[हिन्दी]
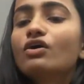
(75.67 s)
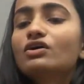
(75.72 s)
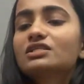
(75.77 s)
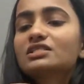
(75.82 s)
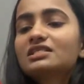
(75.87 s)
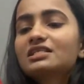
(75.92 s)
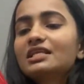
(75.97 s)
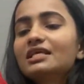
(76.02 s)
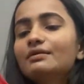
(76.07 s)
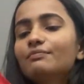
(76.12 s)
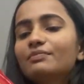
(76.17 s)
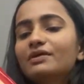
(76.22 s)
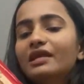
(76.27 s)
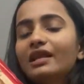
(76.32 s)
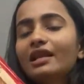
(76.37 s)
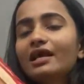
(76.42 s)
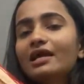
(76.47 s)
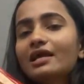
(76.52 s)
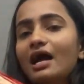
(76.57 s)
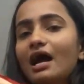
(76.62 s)
और स्लीव
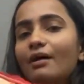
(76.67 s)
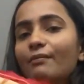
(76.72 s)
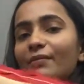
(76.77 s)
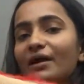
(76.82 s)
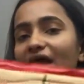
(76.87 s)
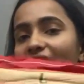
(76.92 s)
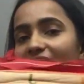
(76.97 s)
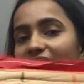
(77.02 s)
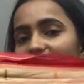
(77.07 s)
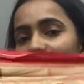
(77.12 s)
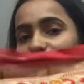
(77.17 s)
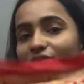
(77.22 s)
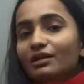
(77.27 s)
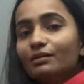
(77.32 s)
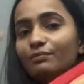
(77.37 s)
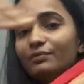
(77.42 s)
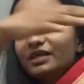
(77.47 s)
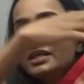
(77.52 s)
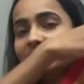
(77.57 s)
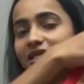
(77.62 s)
के लिए यहाँ पे
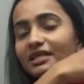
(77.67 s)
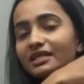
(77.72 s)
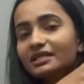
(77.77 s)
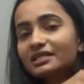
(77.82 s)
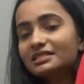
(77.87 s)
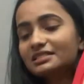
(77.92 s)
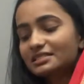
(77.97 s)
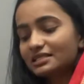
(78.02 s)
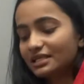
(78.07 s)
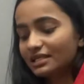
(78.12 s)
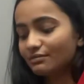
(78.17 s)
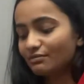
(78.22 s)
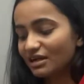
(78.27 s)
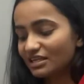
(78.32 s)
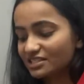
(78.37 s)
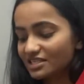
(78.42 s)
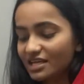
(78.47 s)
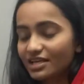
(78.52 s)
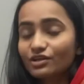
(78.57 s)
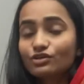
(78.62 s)
एनिमल प्रिंटिंग की स्लीव
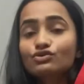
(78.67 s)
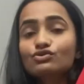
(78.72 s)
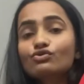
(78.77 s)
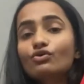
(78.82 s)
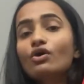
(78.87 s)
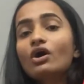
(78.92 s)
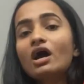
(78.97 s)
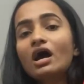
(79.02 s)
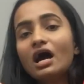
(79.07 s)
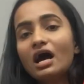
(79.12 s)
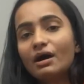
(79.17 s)
आ जाएगी जो